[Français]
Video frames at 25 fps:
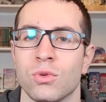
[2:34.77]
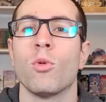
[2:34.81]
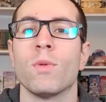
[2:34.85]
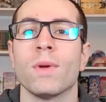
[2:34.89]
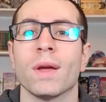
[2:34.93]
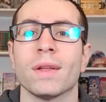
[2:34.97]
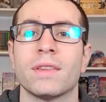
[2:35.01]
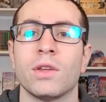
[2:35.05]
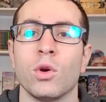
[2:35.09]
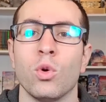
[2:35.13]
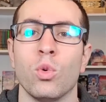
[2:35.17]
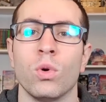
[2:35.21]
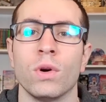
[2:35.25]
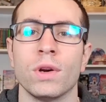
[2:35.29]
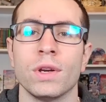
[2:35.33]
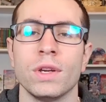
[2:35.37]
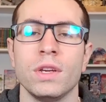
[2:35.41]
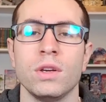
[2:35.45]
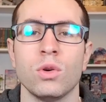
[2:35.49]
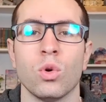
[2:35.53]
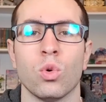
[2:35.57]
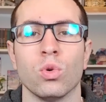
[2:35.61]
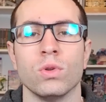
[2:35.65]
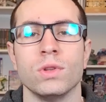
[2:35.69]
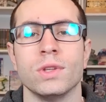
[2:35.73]
Première
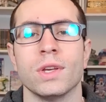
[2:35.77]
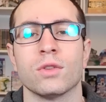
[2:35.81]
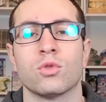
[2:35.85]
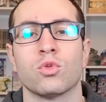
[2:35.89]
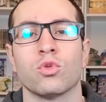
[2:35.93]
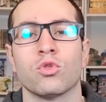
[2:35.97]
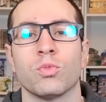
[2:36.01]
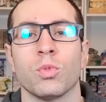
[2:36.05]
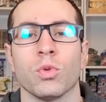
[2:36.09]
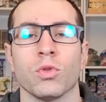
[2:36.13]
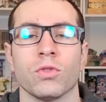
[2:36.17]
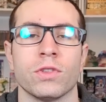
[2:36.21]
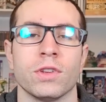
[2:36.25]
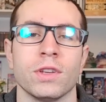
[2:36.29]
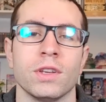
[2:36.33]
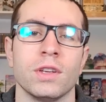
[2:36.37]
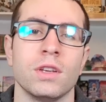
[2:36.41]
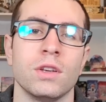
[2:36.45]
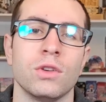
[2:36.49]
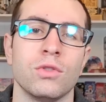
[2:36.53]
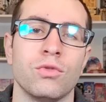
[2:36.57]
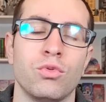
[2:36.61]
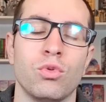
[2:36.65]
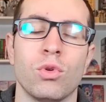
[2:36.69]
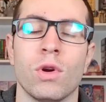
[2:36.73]
théorie, on y a tous
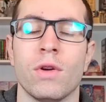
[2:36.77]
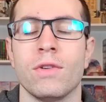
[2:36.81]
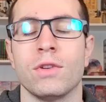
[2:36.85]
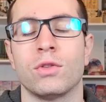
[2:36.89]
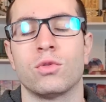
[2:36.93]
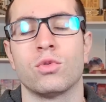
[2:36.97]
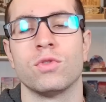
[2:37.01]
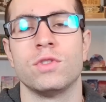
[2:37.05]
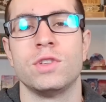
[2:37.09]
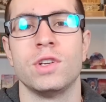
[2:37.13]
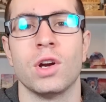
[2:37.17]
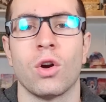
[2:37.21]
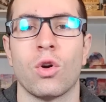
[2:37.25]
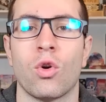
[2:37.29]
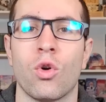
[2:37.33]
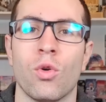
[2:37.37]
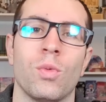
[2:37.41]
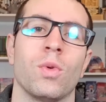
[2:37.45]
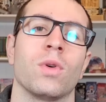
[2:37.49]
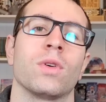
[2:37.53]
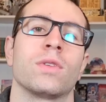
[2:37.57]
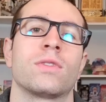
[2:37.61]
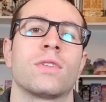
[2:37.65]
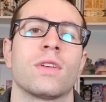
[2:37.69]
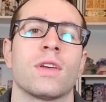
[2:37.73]
pensé, vous l'avez tous dit en
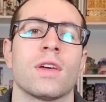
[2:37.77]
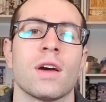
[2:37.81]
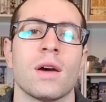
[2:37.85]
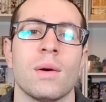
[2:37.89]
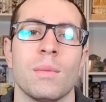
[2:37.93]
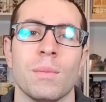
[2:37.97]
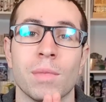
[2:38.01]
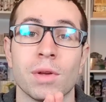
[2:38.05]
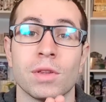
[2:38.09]
commentaire.